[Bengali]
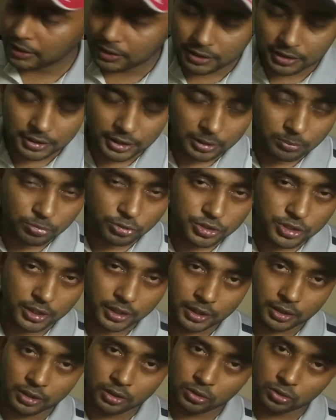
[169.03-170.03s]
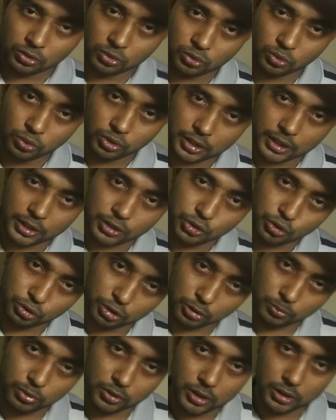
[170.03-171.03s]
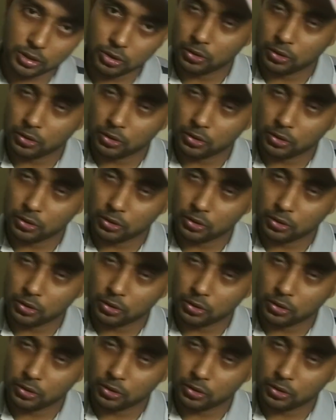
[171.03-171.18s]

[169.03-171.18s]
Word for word: ক্ষেত্রে দেখব যে দুইটাই যৌগিক পদার্থ